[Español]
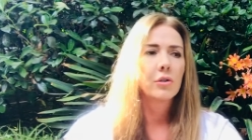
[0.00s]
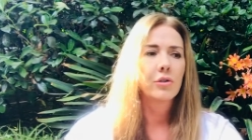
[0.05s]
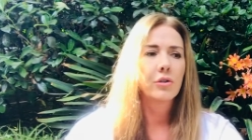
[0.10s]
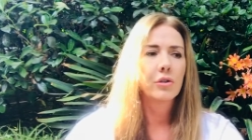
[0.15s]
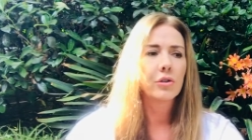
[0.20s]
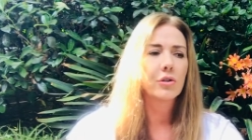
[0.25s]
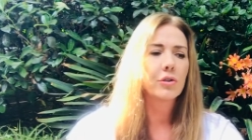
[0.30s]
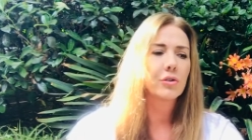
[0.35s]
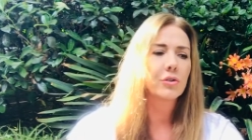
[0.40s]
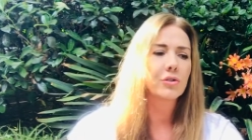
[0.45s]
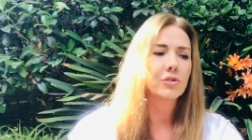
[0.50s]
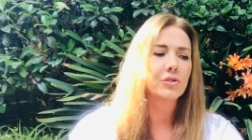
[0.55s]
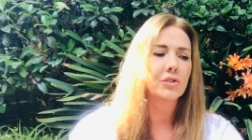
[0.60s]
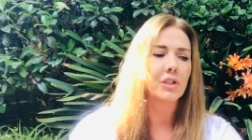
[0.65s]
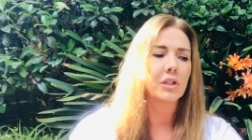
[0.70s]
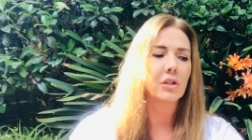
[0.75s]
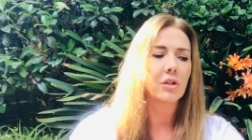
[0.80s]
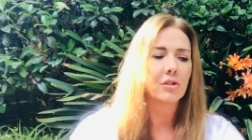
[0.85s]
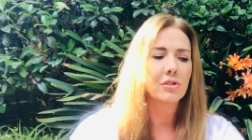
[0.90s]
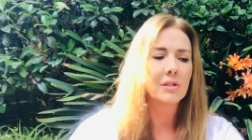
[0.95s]
Yo sí
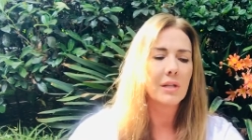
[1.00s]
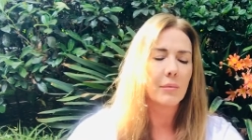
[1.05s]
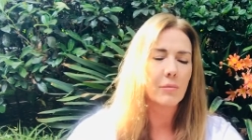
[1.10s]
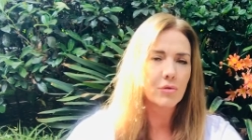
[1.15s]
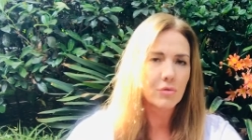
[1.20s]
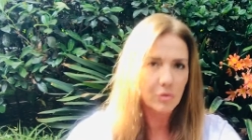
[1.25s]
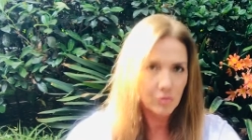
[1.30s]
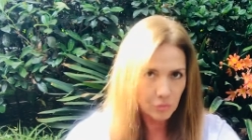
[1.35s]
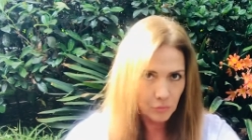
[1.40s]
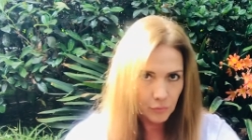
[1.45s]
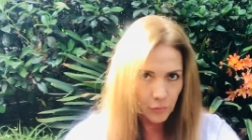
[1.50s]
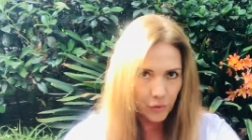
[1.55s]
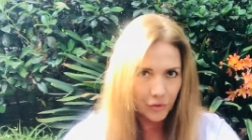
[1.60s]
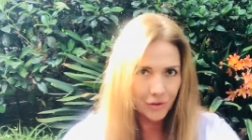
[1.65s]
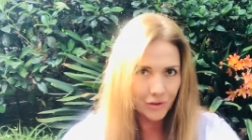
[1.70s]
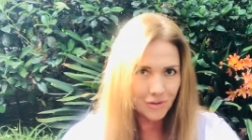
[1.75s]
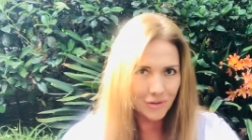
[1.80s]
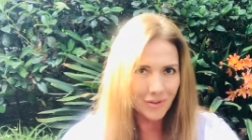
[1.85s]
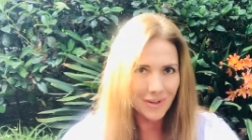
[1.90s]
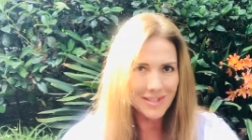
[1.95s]
creo que estamos en un
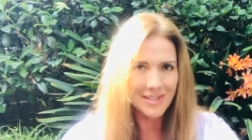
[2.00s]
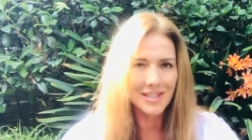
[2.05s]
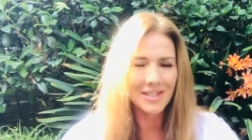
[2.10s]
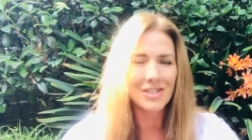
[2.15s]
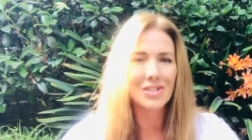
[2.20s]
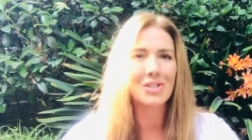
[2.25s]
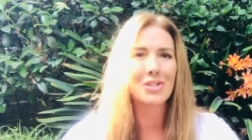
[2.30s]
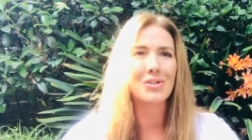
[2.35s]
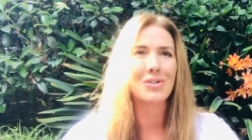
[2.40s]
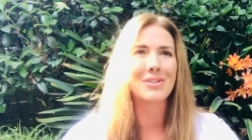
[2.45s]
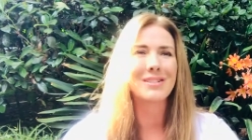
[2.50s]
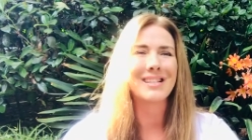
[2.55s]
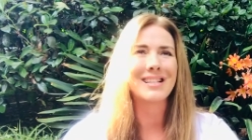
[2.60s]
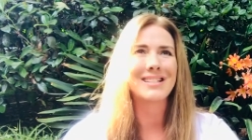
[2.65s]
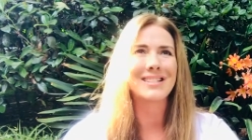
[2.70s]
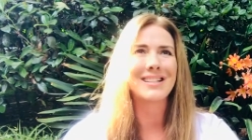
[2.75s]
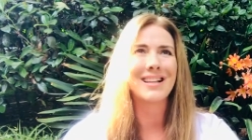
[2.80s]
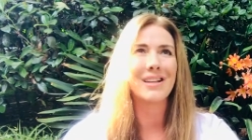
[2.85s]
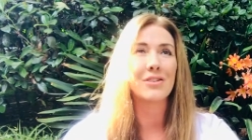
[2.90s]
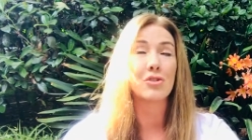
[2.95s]
proceso de ascensión y
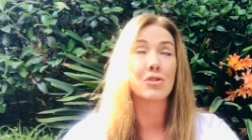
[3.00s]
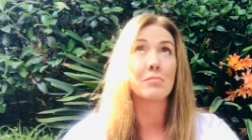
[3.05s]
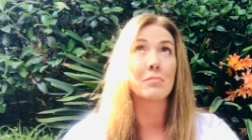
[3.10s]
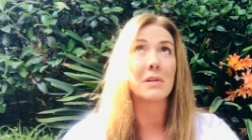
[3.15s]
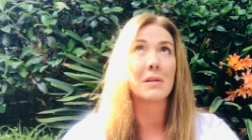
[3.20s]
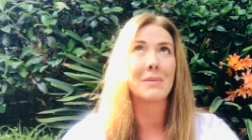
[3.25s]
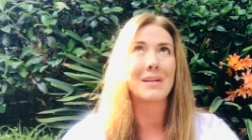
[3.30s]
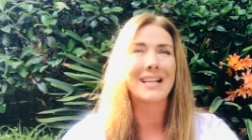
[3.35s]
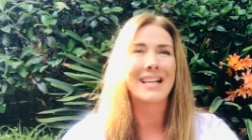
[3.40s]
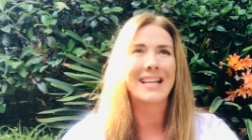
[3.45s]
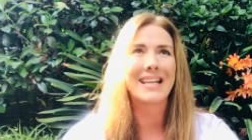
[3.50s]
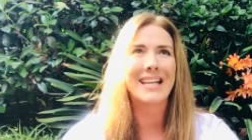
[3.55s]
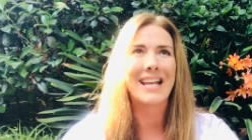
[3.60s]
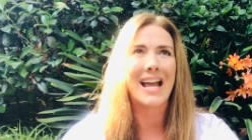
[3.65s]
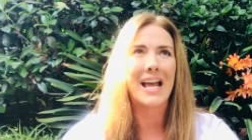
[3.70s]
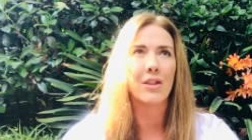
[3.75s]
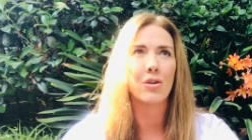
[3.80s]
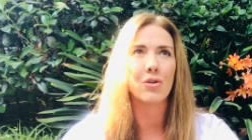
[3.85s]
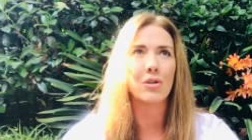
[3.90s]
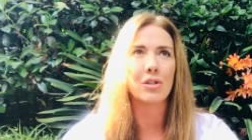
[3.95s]
este año es
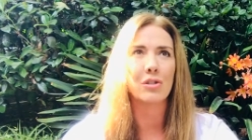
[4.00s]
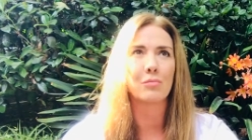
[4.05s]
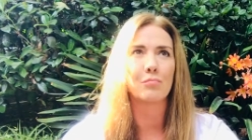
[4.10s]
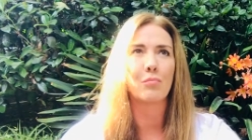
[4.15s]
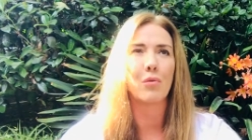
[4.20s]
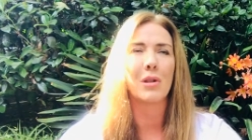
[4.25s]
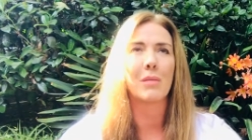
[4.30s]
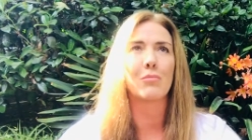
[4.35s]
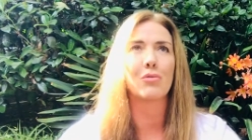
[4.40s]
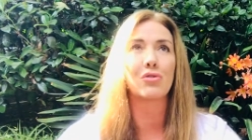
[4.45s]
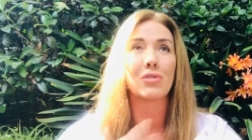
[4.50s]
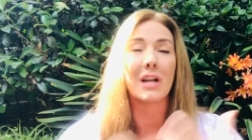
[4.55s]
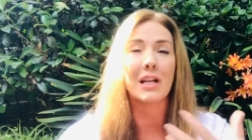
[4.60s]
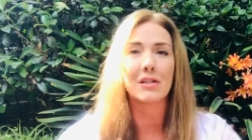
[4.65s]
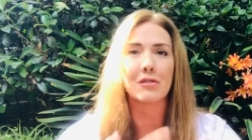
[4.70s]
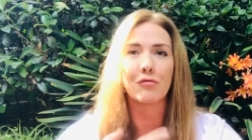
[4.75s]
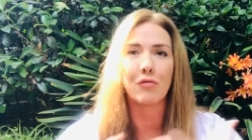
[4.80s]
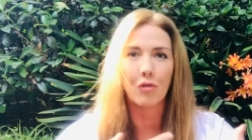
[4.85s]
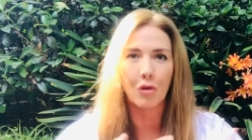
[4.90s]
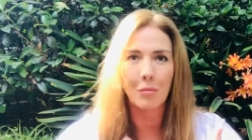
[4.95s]
privilegiado y podemos
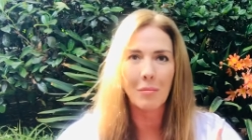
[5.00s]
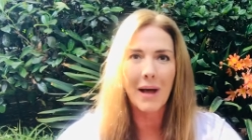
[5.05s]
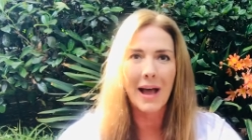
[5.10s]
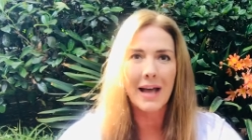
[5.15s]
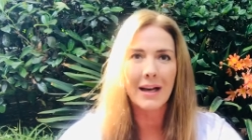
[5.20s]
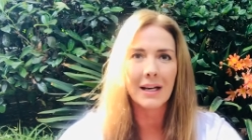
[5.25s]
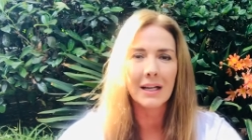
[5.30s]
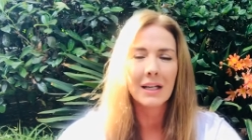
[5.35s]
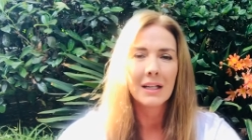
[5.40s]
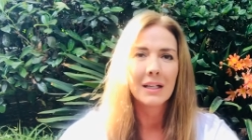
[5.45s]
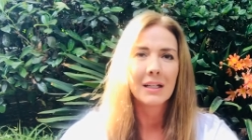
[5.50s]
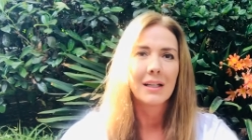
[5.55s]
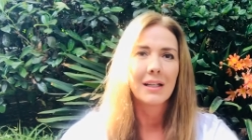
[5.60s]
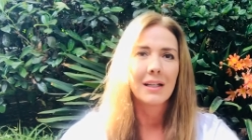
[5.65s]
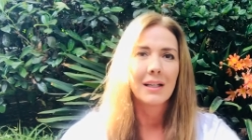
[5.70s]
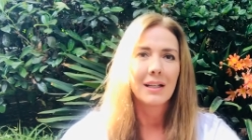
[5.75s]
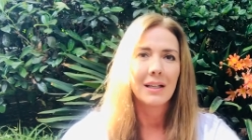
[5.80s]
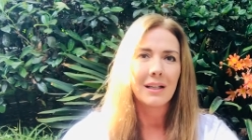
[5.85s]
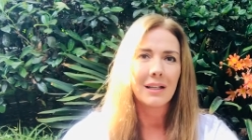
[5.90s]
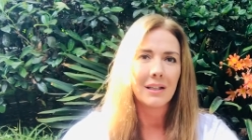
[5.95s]
transformar
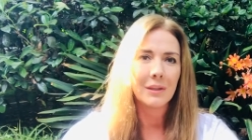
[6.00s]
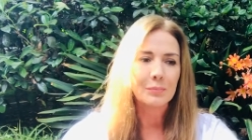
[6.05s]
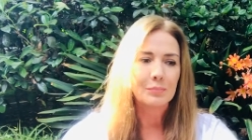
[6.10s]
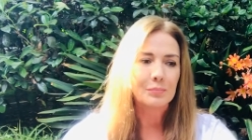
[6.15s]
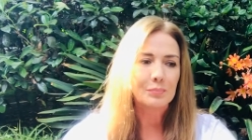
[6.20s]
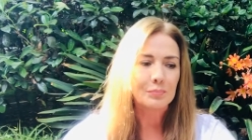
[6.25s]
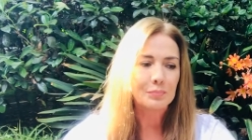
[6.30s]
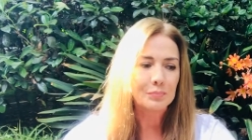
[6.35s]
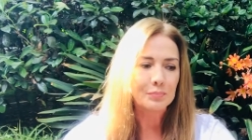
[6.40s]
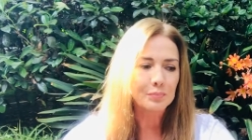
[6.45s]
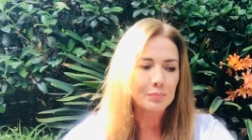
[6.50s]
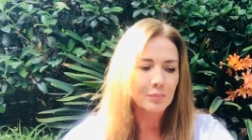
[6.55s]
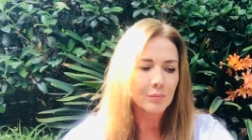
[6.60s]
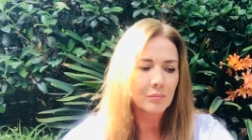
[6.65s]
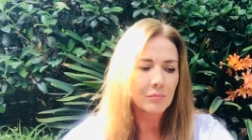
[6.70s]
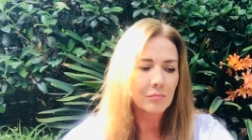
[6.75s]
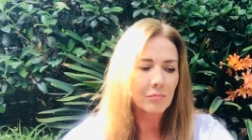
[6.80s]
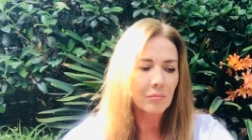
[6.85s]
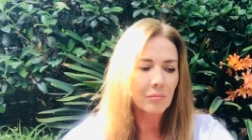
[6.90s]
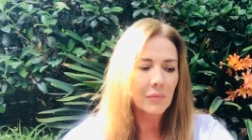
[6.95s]
em,
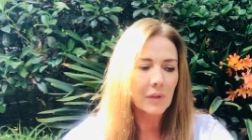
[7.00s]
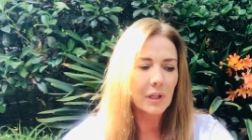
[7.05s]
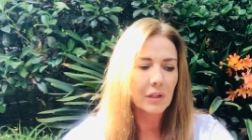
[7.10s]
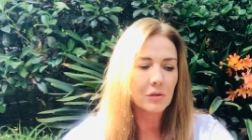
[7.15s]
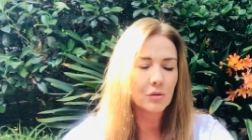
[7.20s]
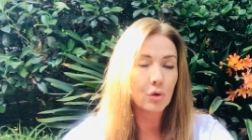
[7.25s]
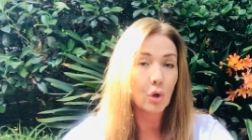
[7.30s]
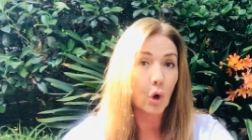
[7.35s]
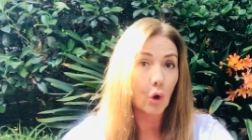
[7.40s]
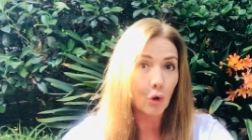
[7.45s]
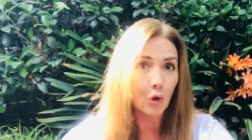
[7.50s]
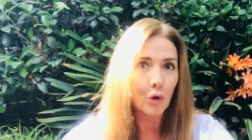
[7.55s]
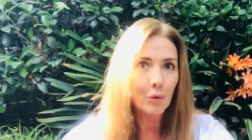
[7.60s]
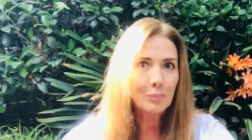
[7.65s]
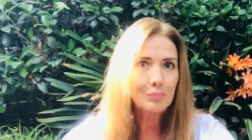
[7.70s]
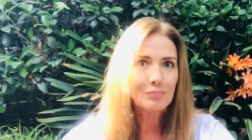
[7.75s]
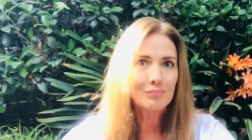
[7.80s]
todo.